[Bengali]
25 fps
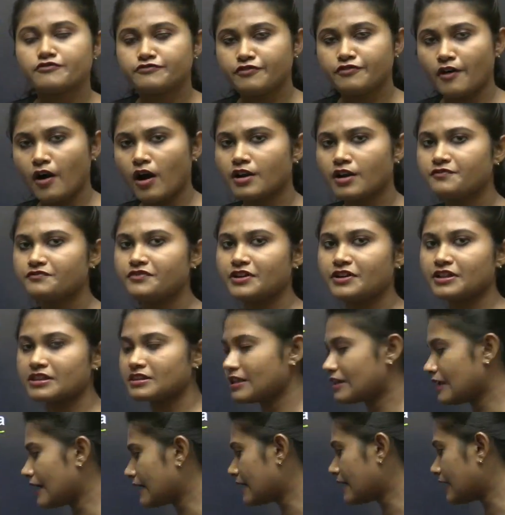ফর
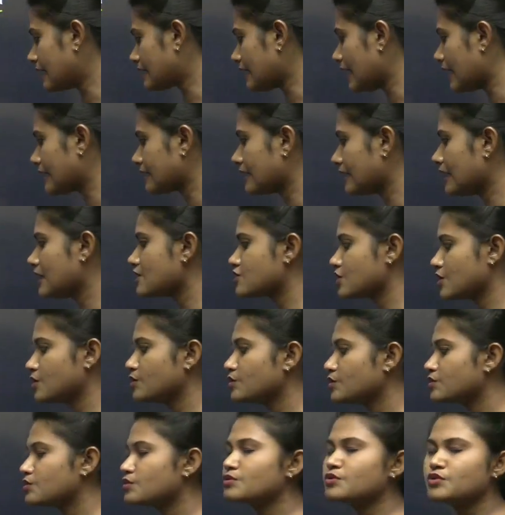বন্দনা কাটারিয়া
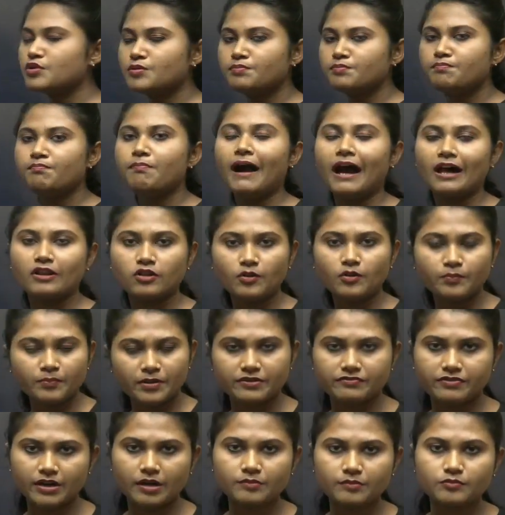যেহেতু খুব ভালো
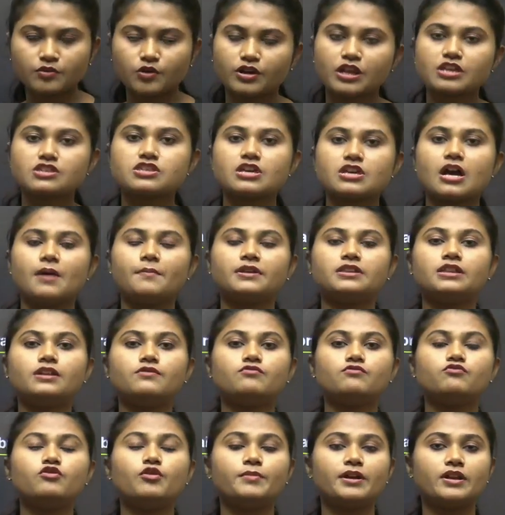পারফর্ম করেছে আমাদের
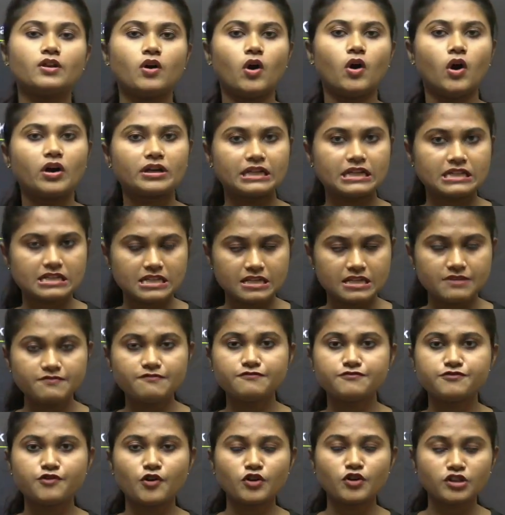ওমেন হকি টিম
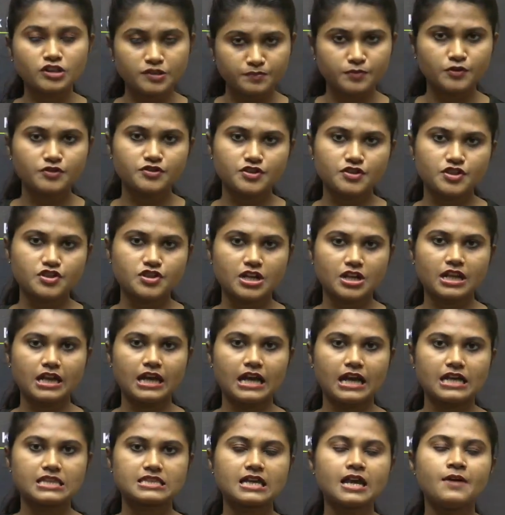ফোর্থ পজিশনে
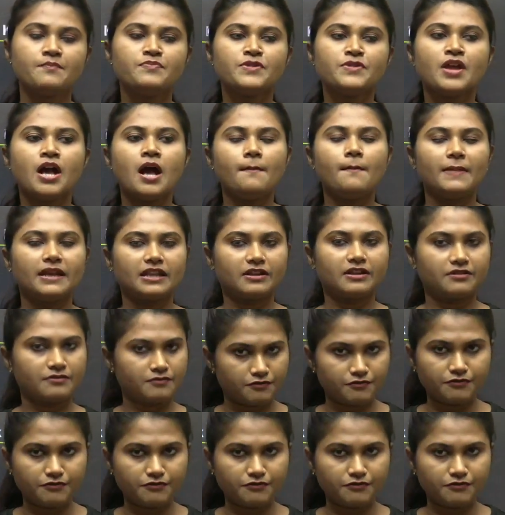আছে মানে